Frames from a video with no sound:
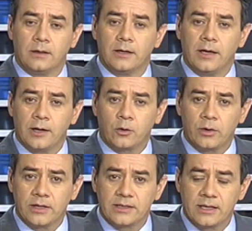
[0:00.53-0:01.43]

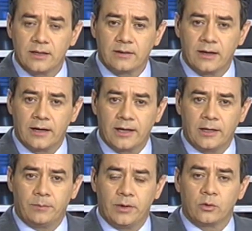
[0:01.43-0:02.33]
Reconhecida a
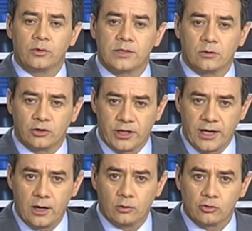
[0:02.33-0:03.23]
repercussão
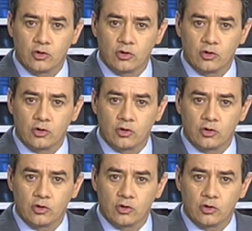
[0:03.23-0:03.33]
geral